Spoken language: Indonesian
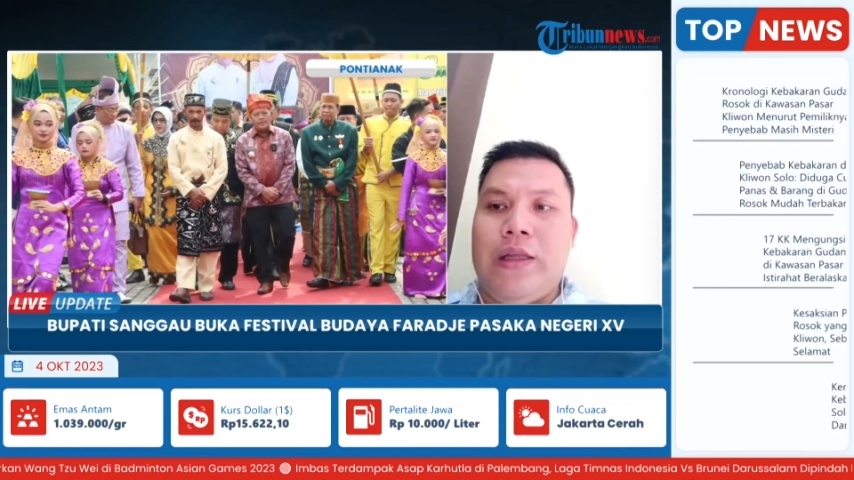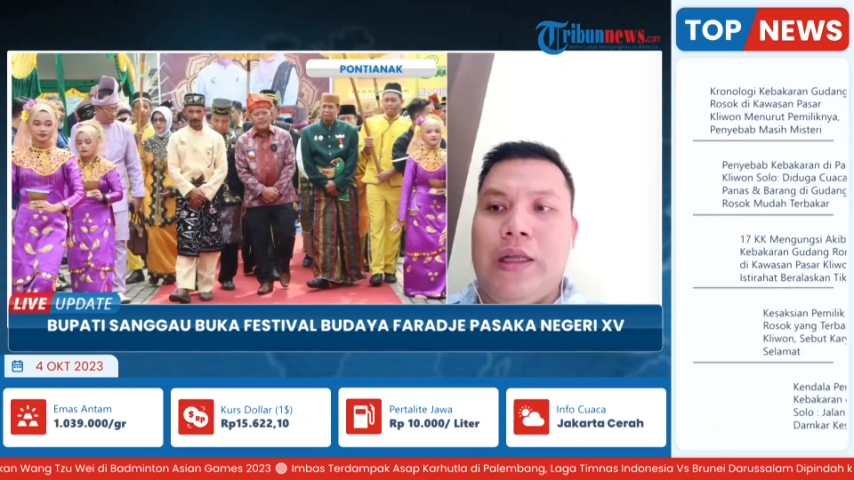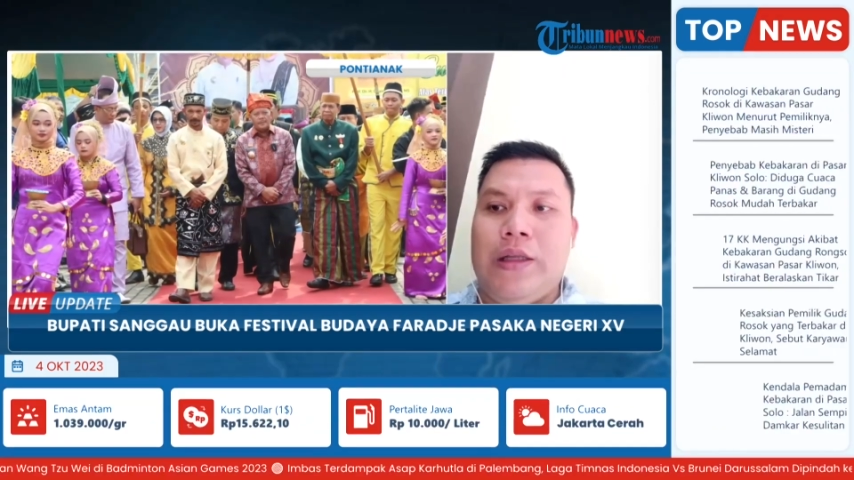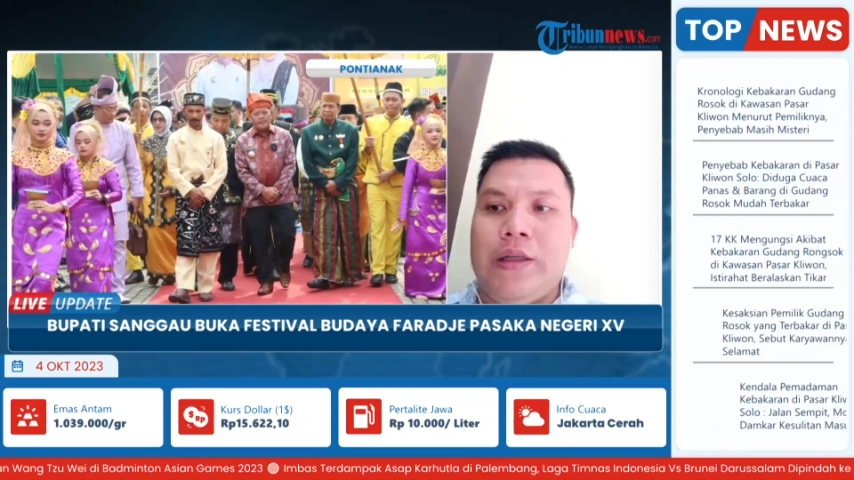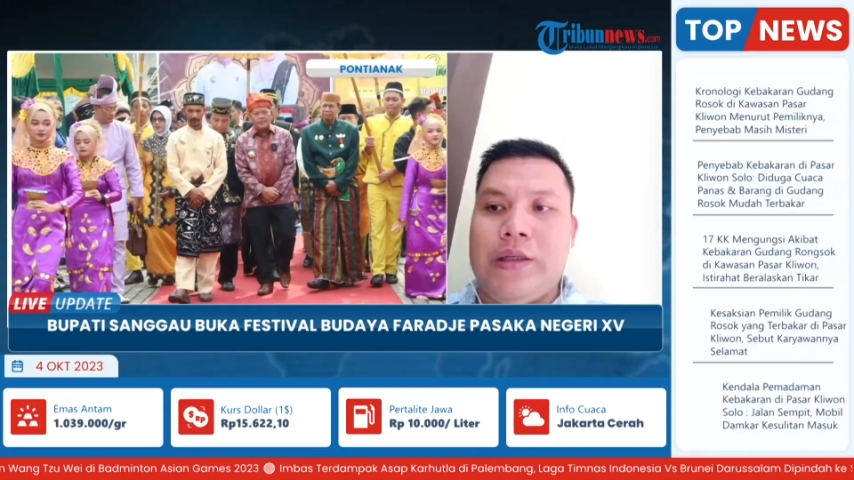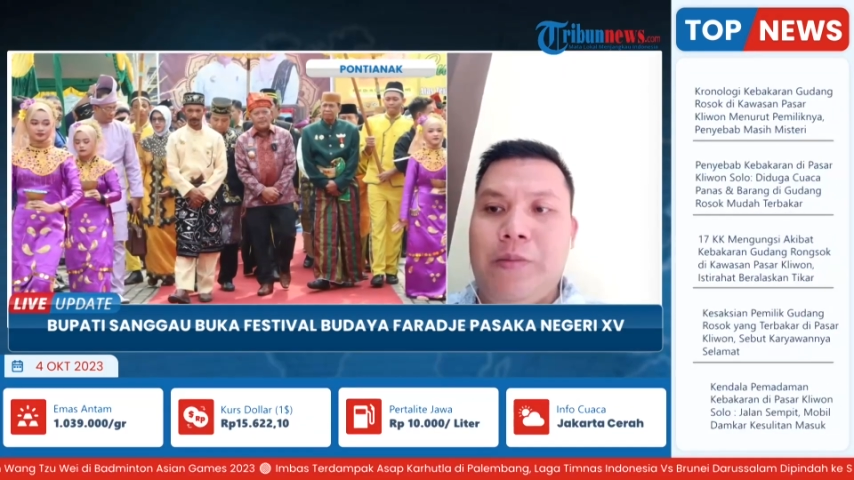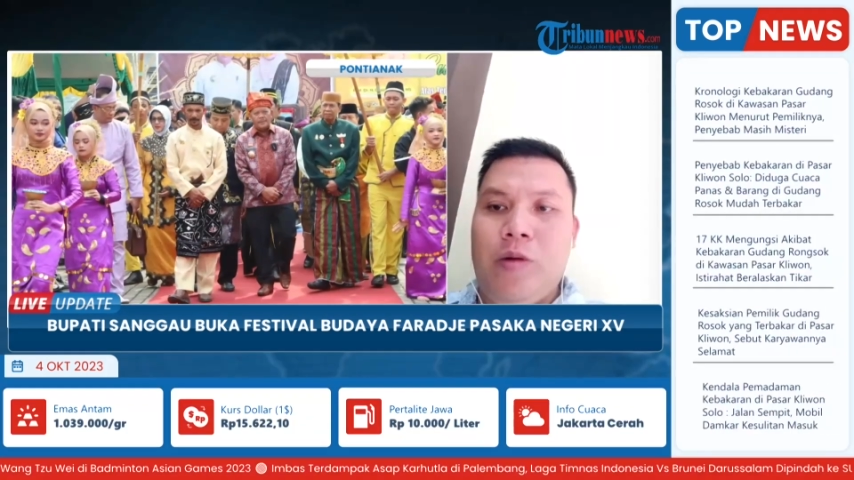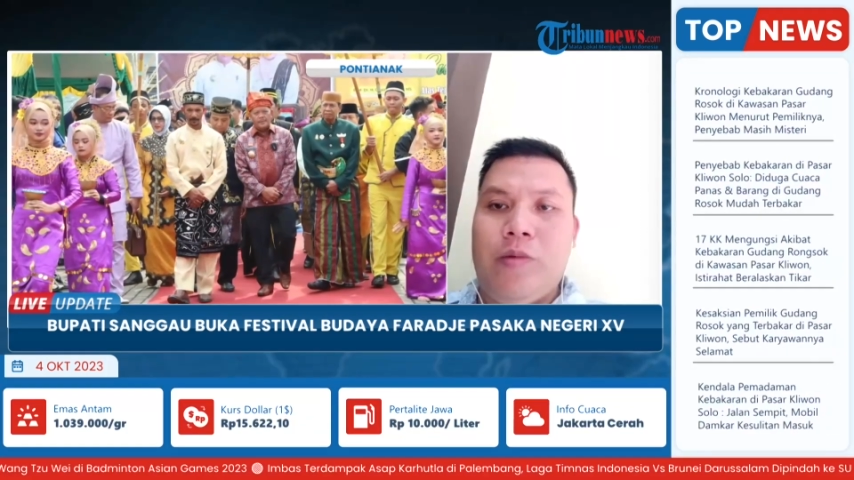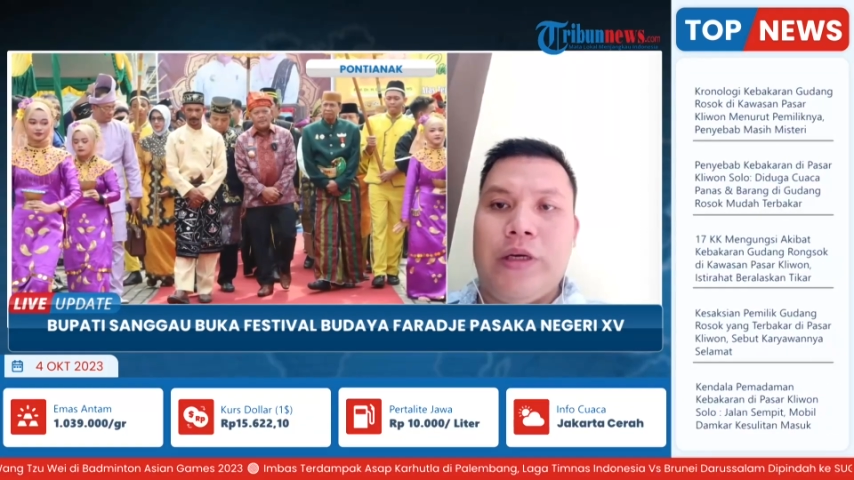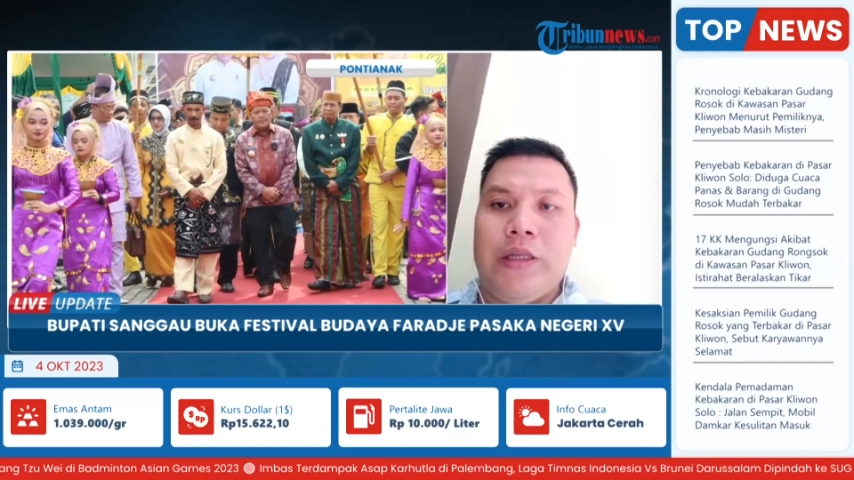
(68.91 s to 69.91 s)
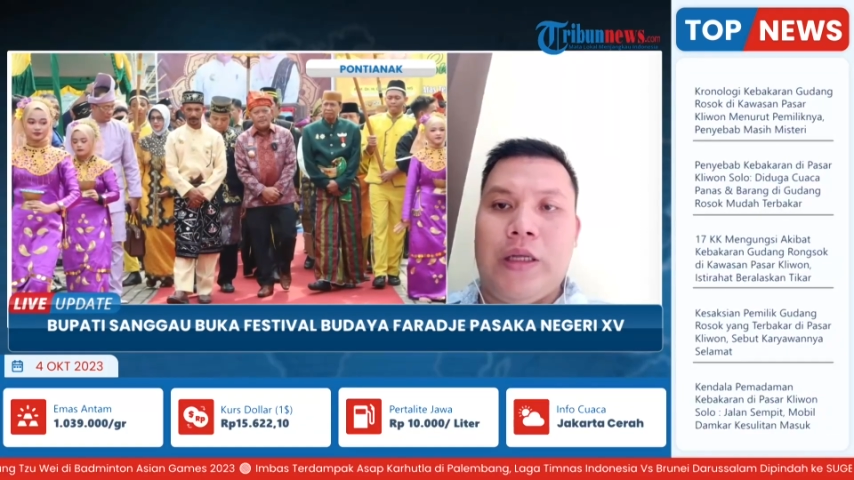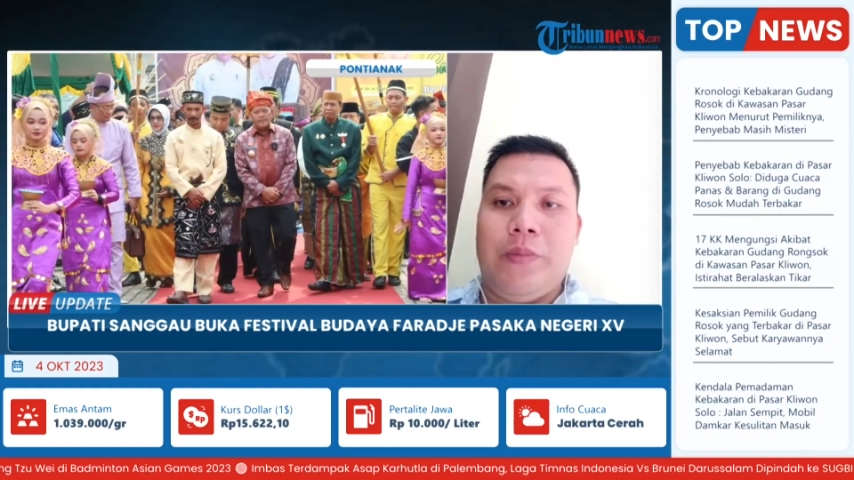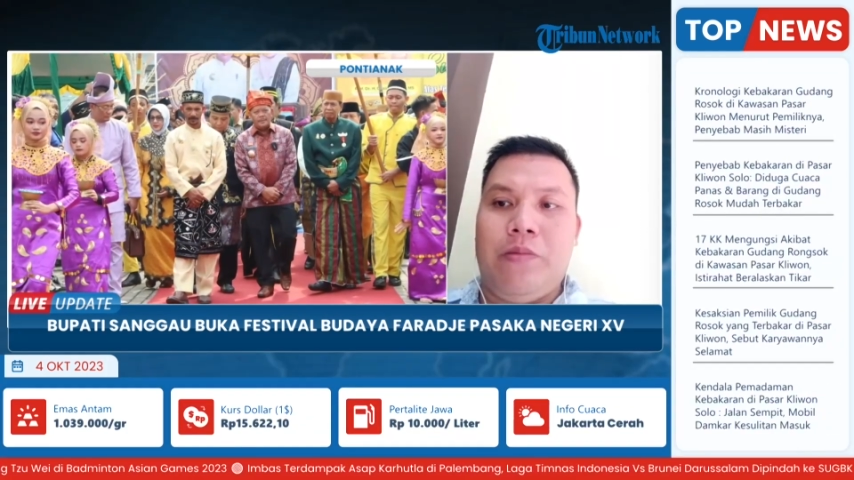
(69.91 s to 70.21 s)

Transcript: Dan sebelum kegiatan